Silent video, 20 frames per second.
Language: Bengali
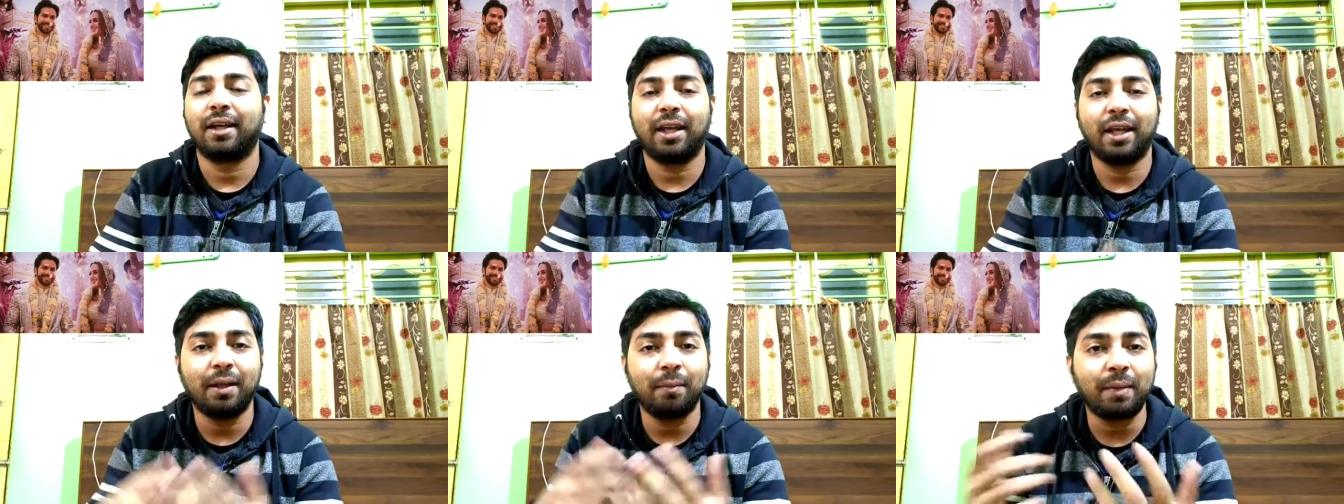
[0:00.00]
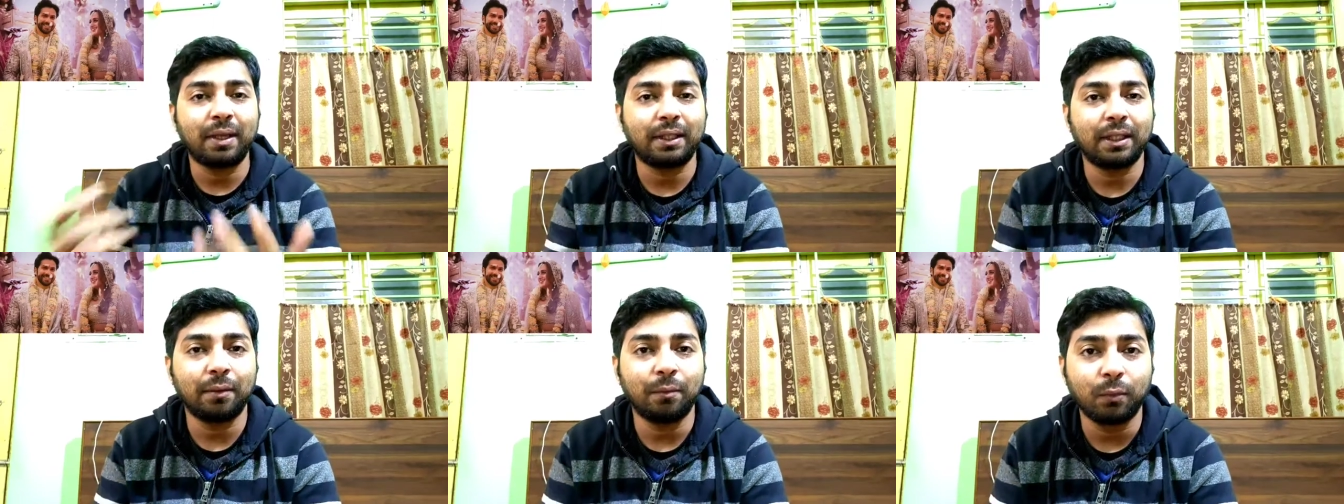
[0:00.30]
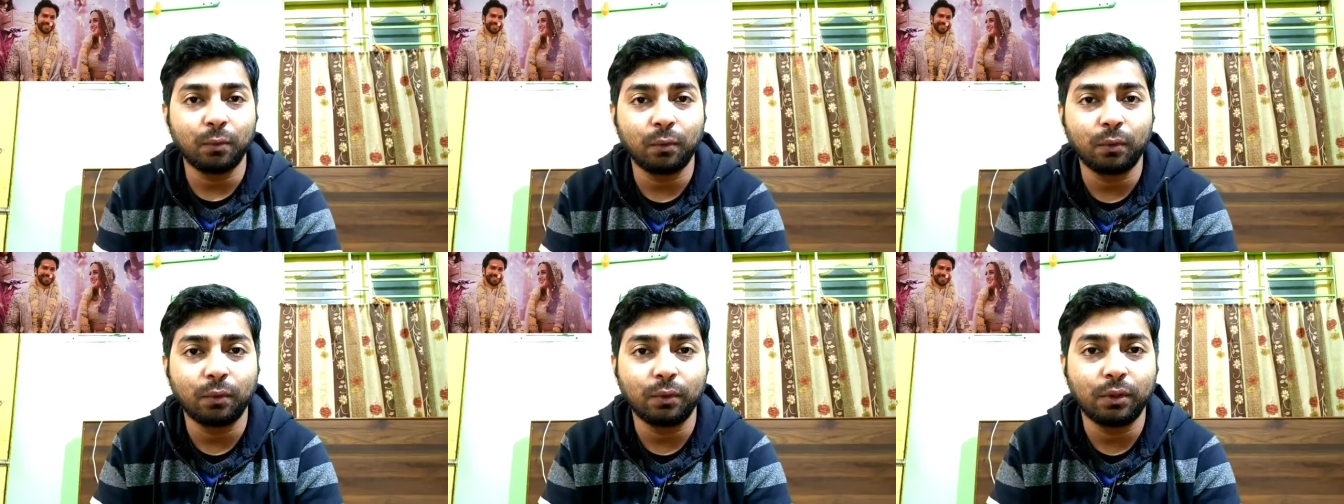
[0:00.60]
এই মাথায়
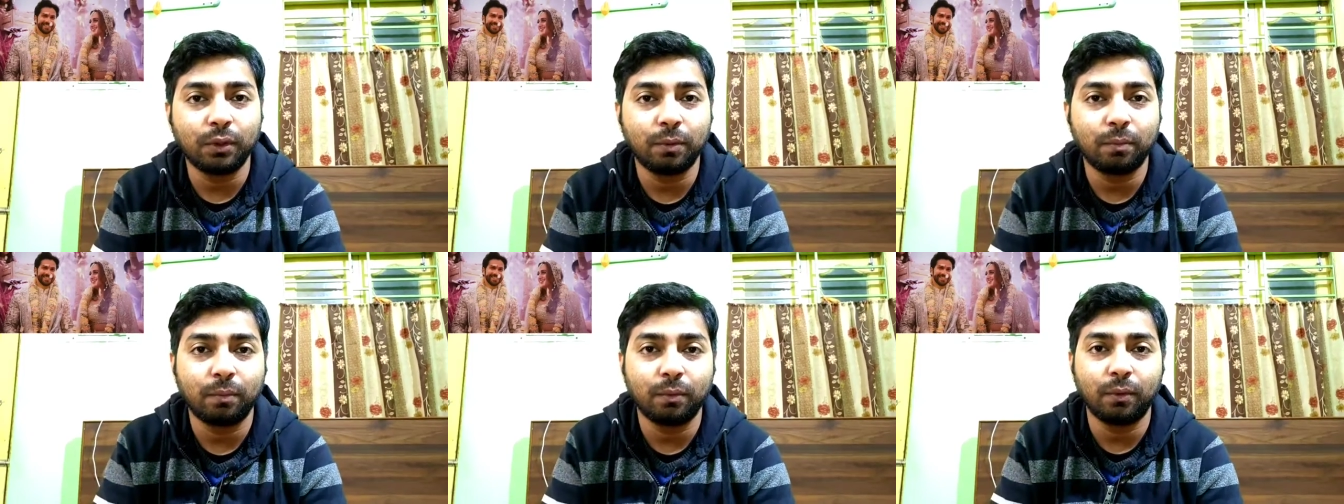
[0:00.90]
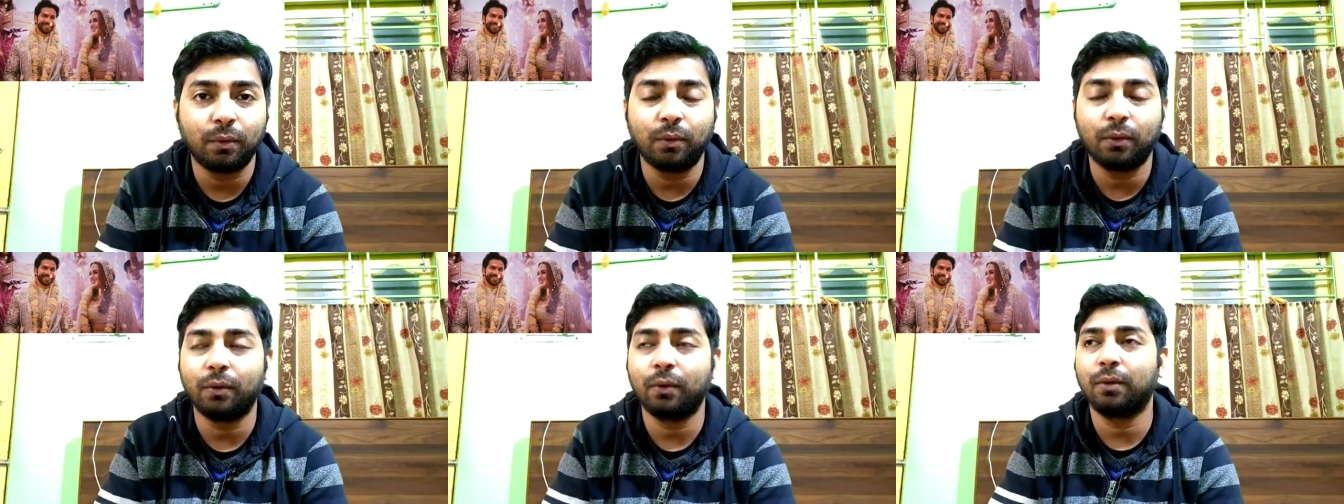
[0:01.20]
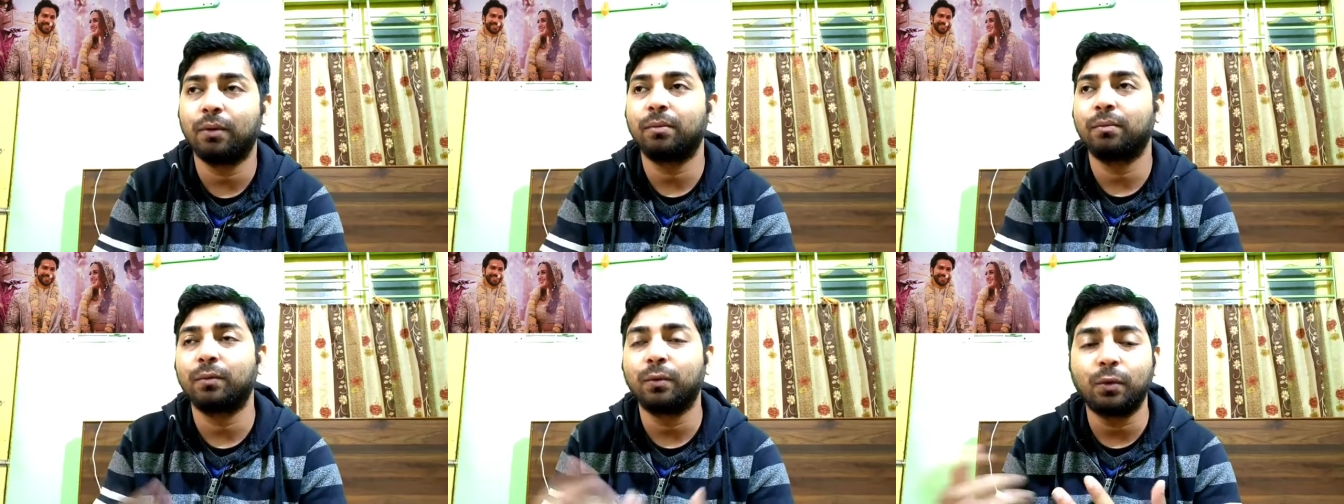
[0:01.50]
মুকুট পরলো
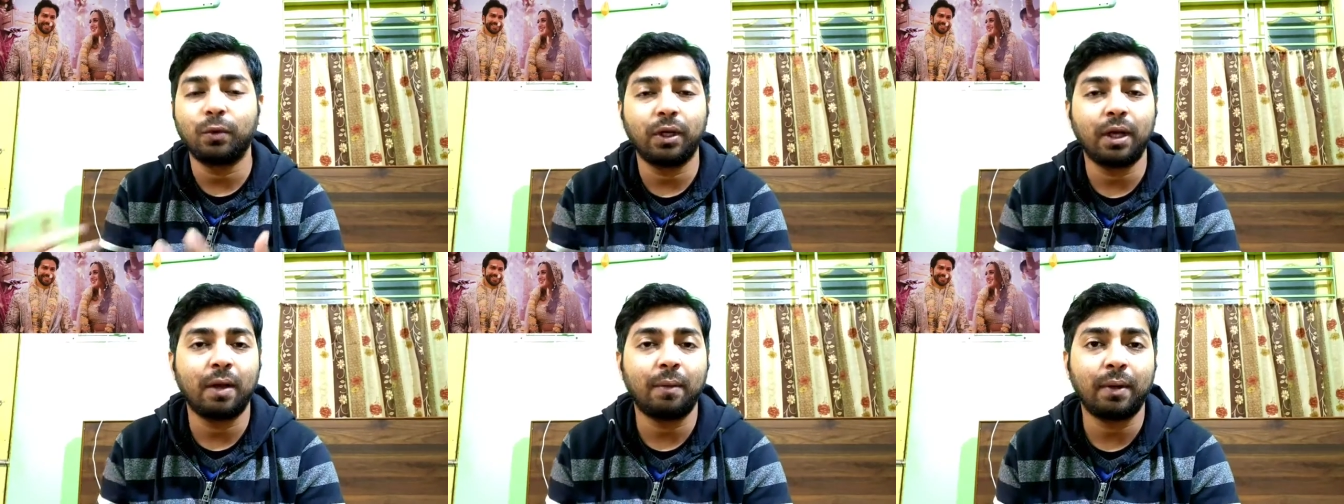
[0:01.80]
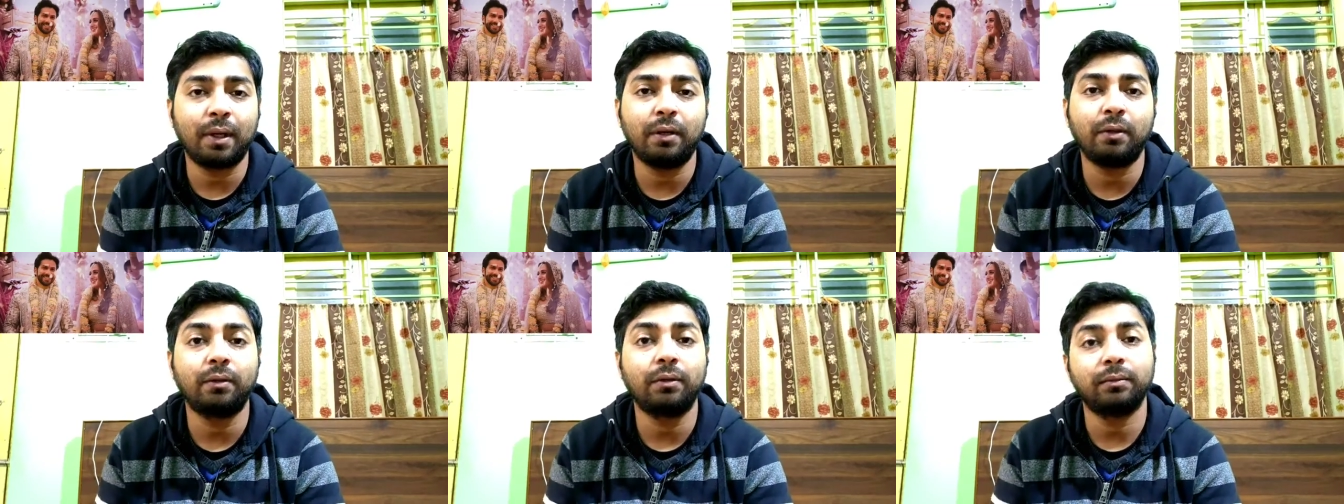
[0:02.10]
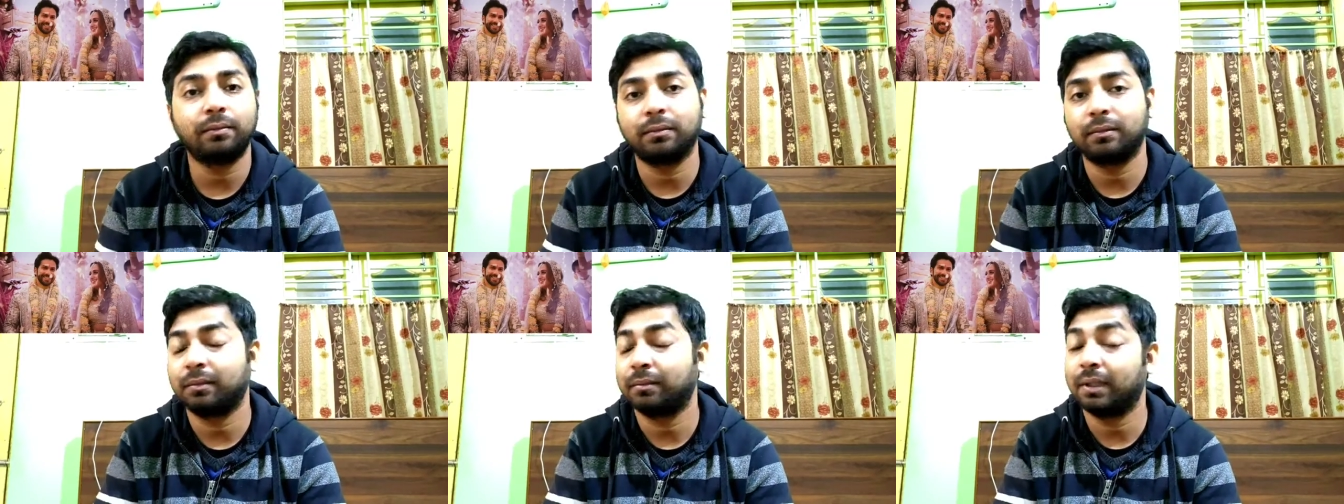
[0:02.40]
মুকুট নামালো
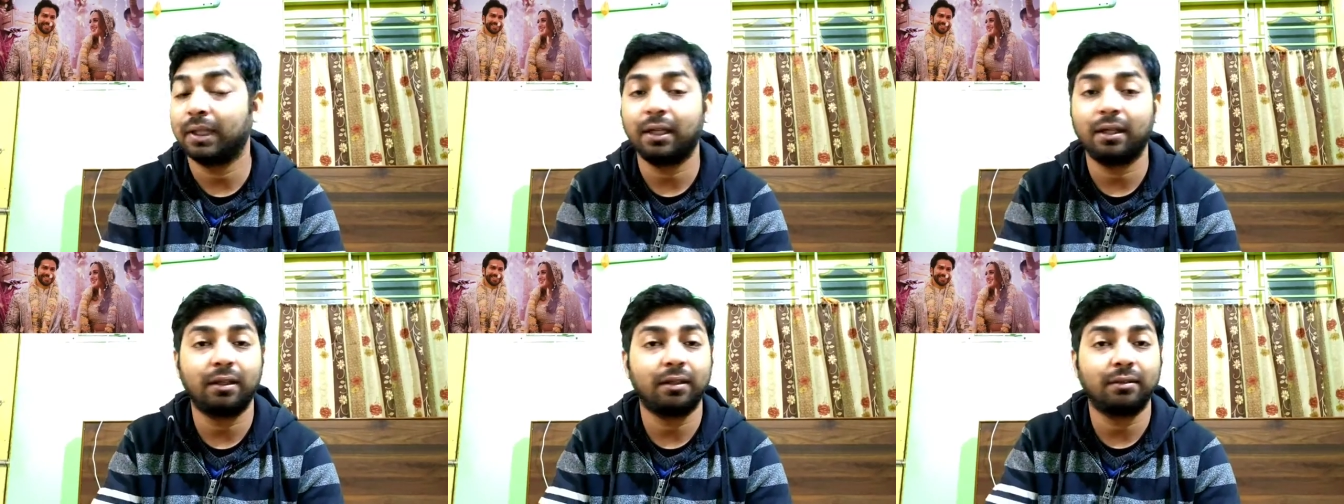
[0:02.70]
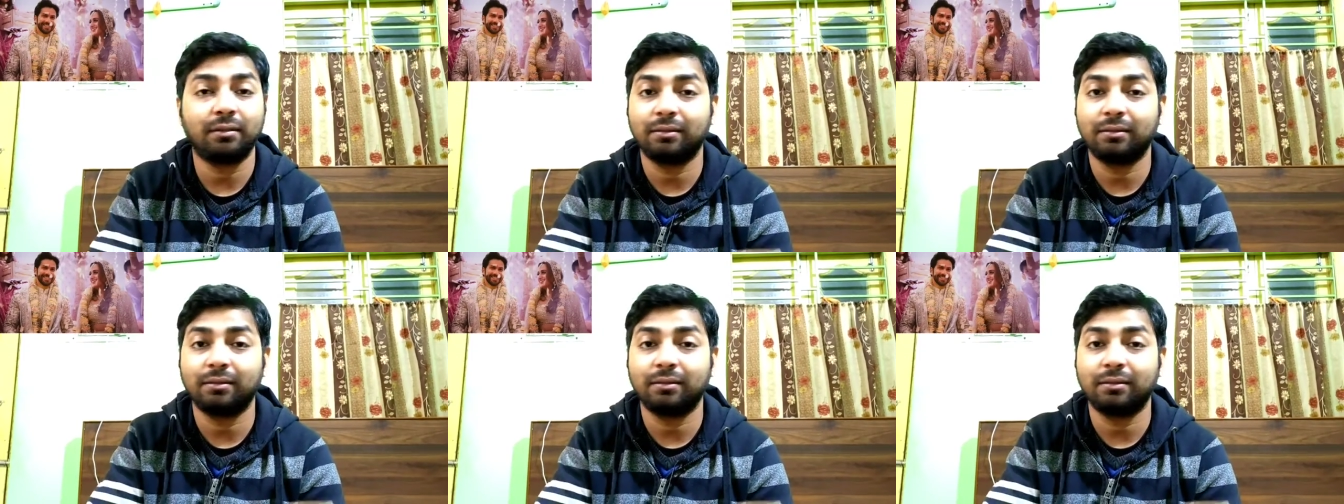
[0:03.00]
মানে